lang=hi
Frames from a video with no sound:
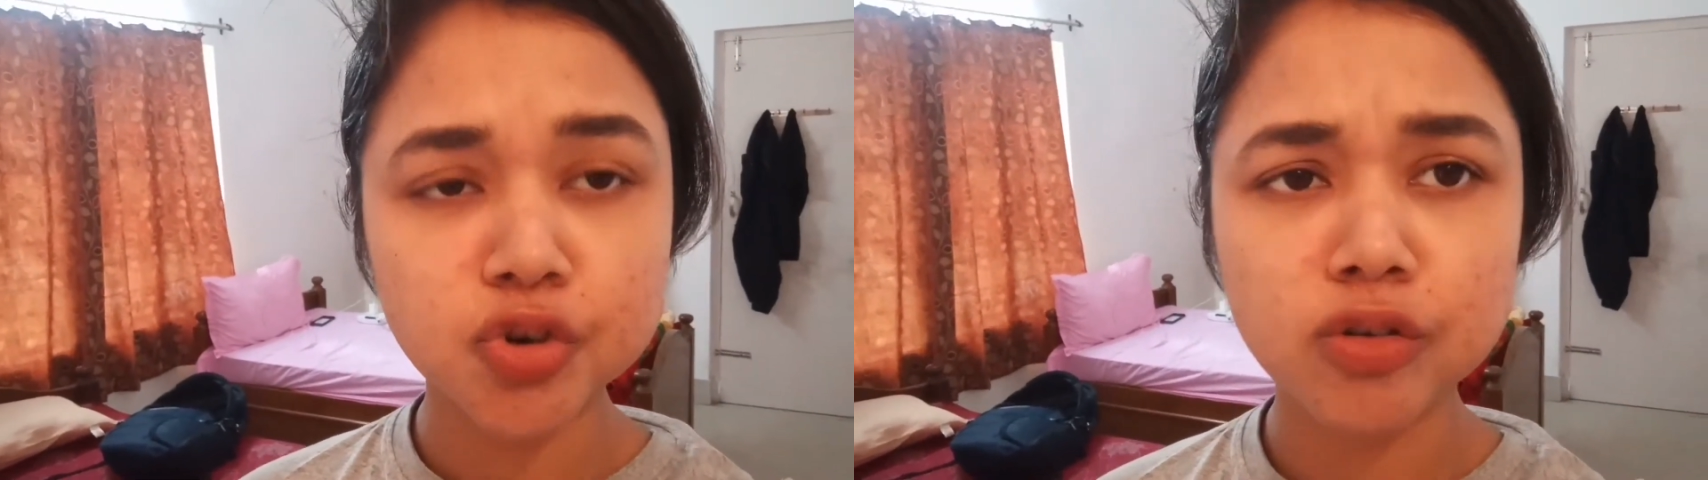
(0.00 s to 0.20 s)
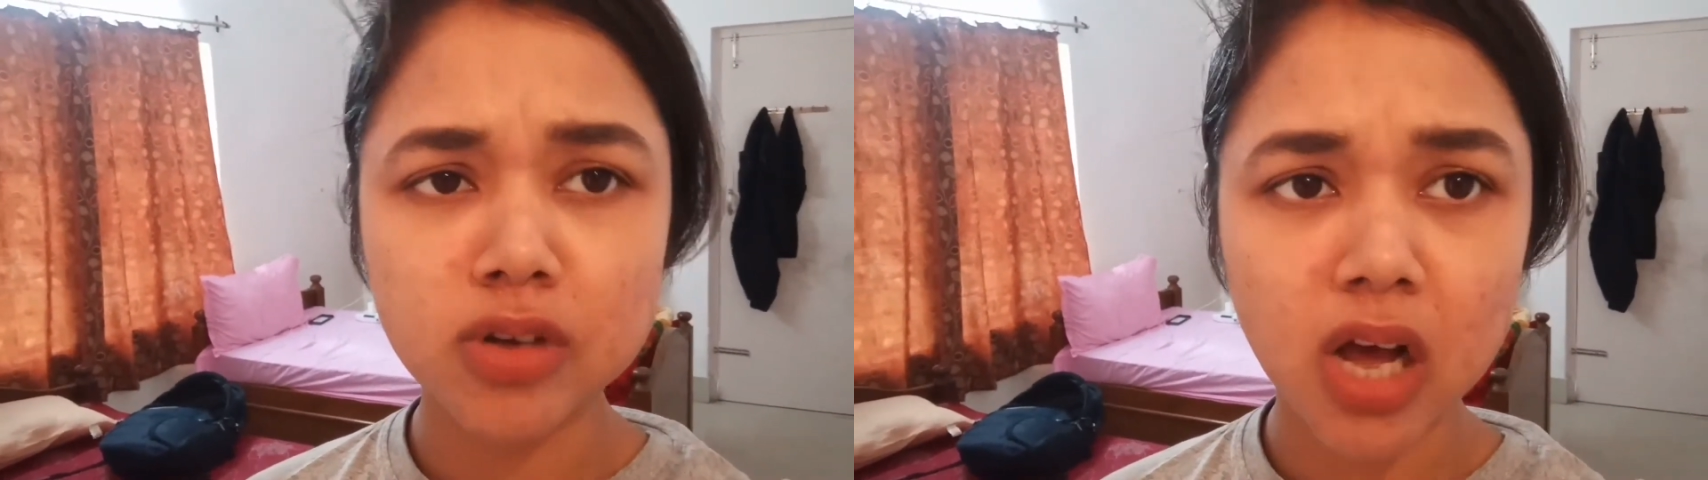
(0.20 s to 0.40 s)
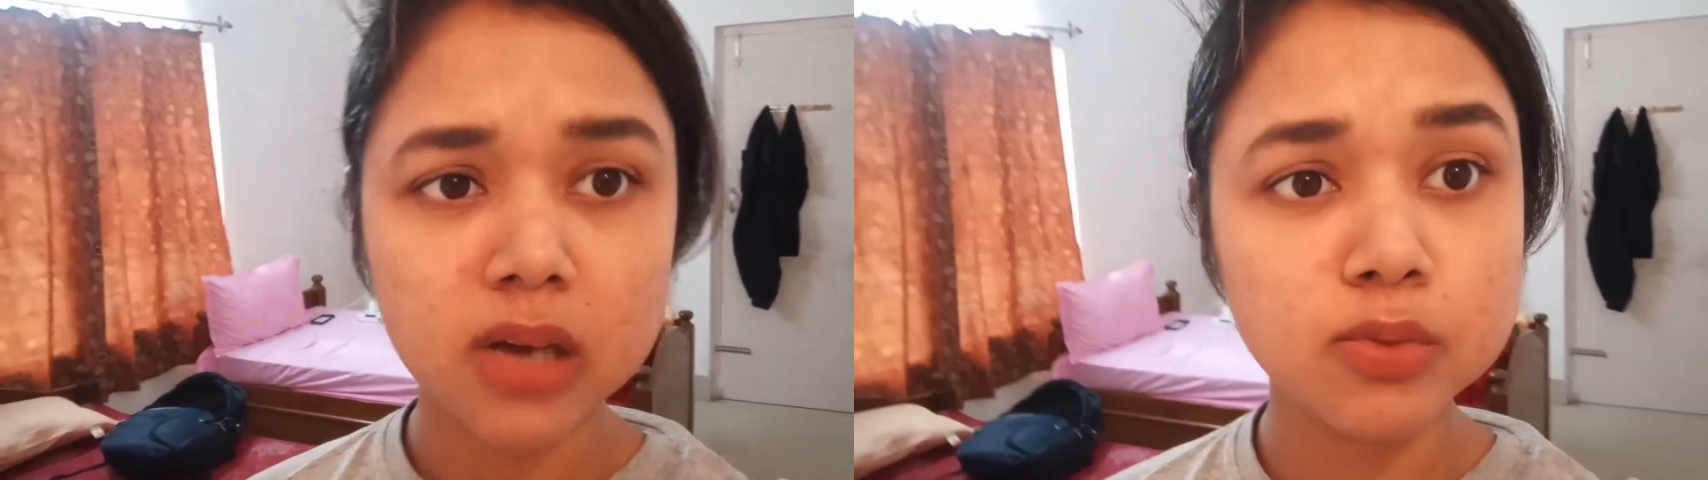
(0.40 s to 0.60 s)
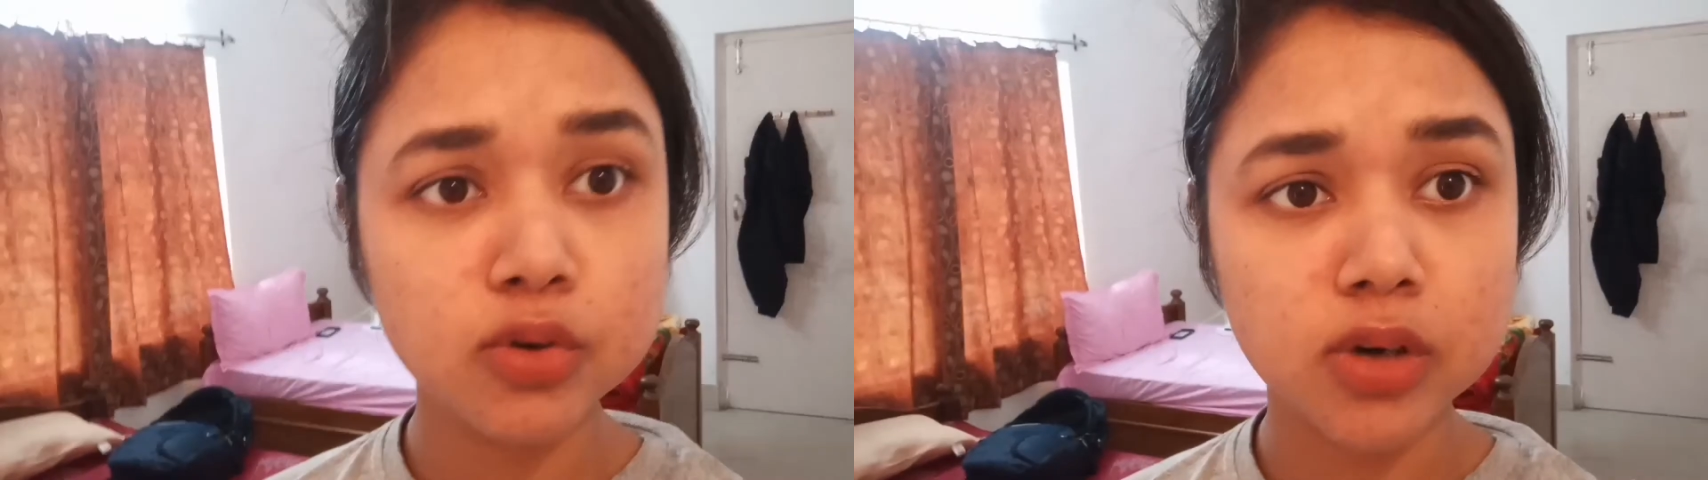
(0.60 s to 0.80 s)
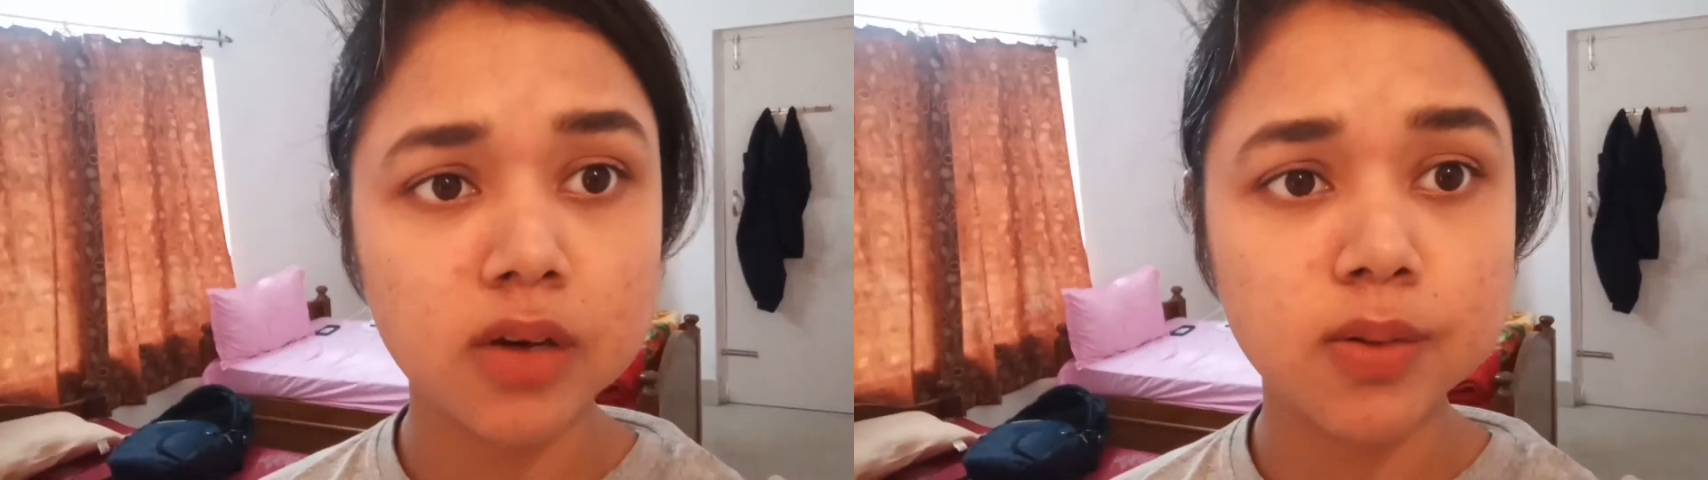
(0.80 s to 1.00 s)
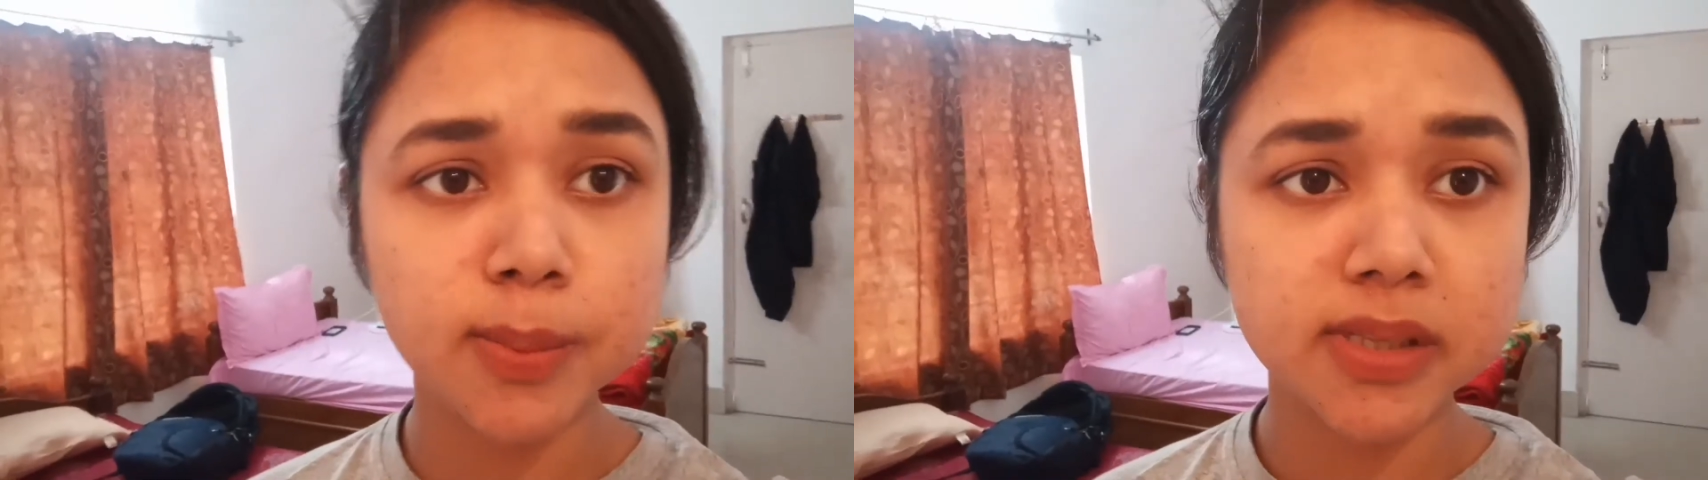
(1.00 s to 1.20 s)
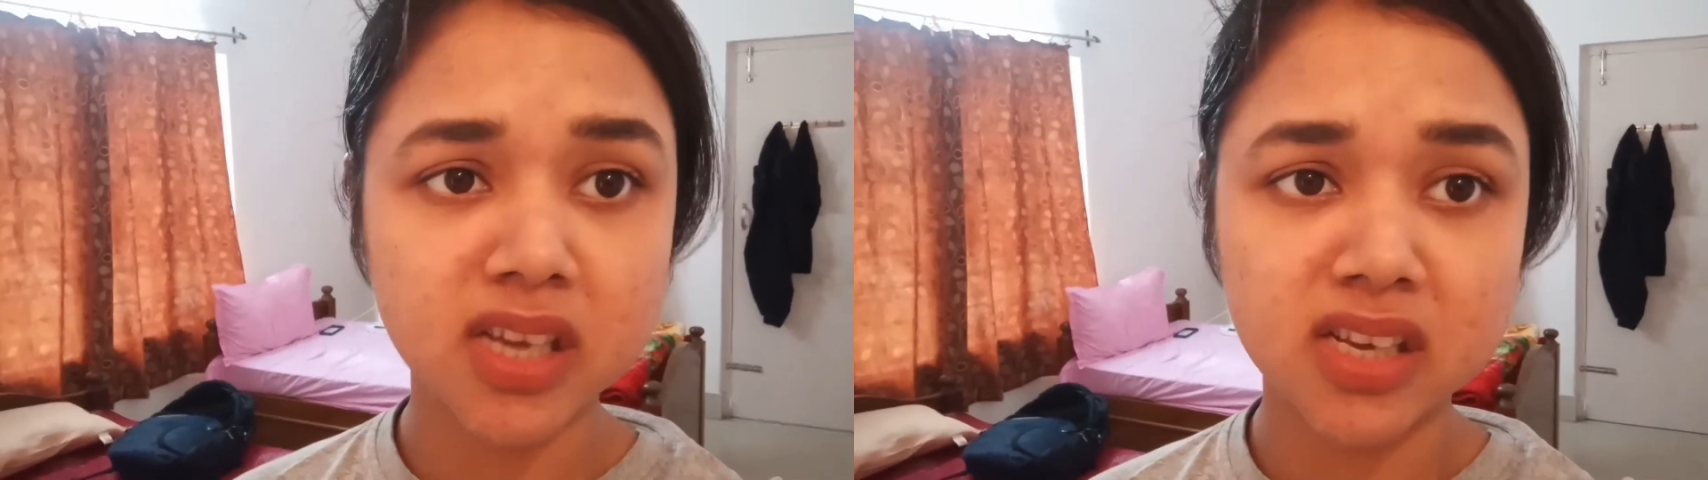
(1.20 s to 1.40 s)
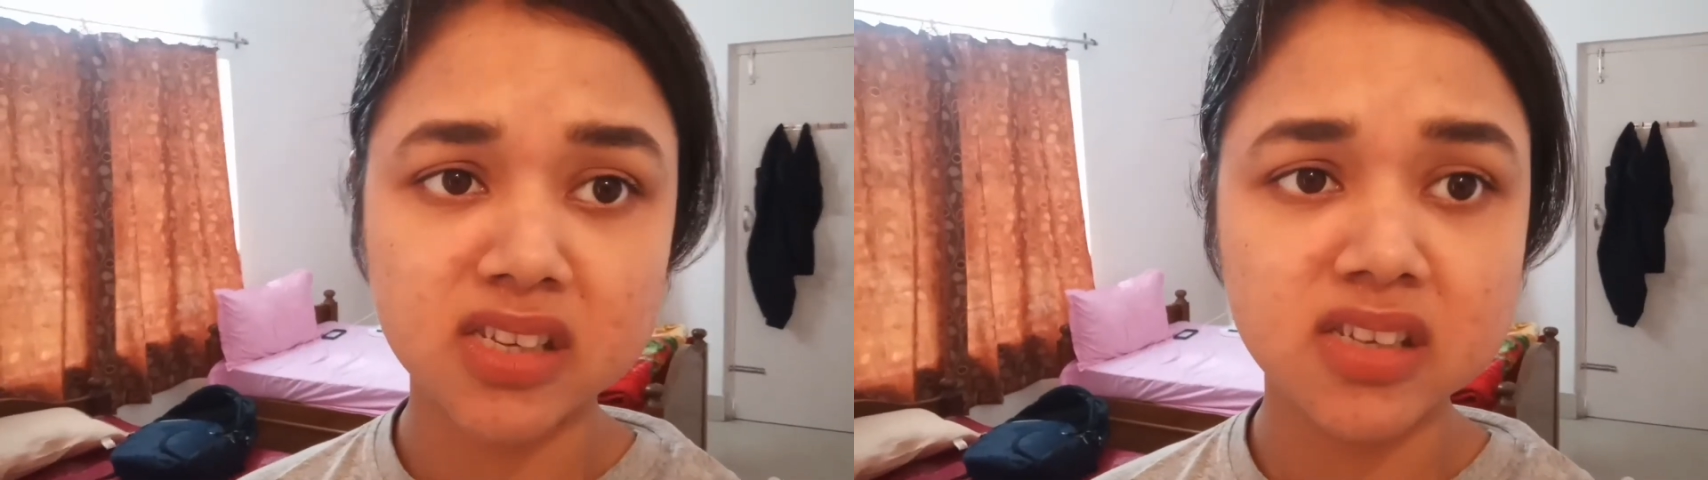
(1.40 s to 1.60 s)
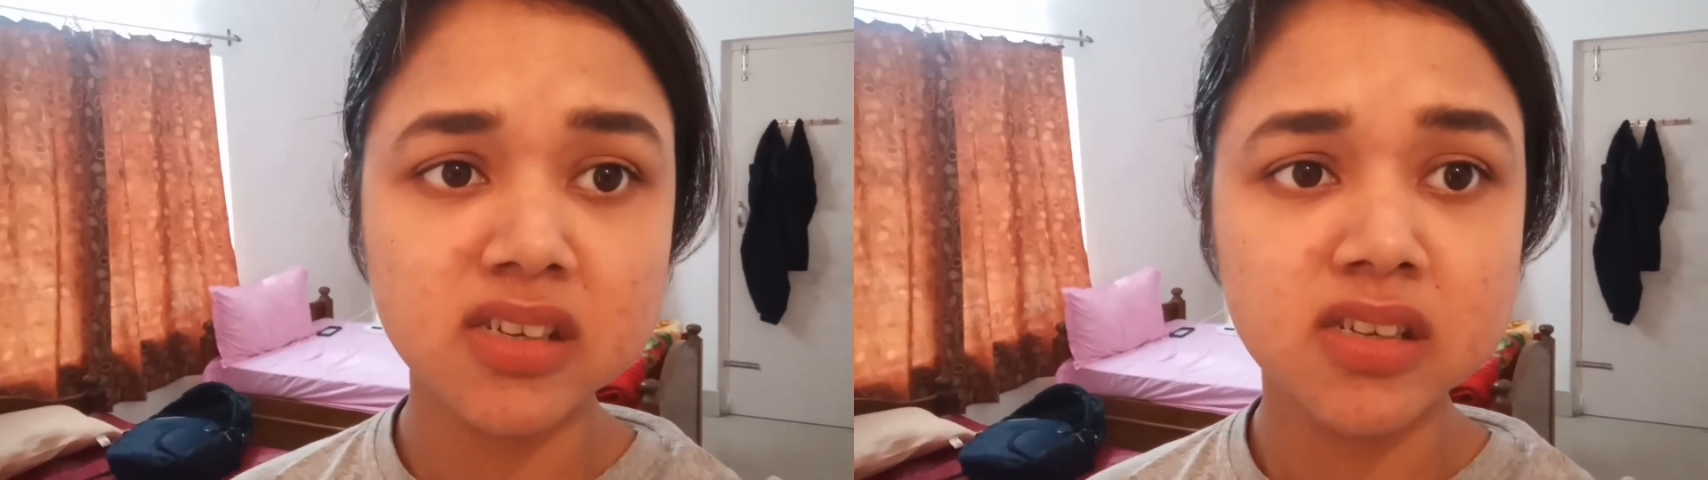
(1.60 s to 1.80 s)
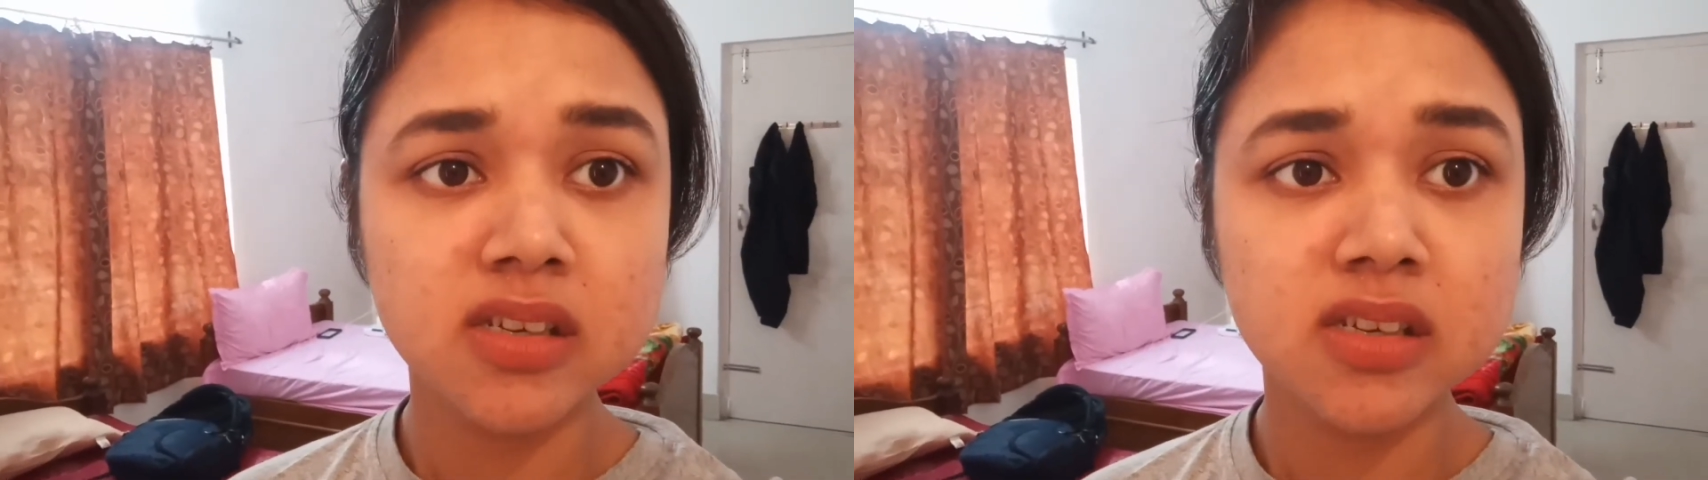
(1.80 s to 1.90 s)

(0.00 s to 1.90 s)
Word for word: जो काम होगा वो बताएगी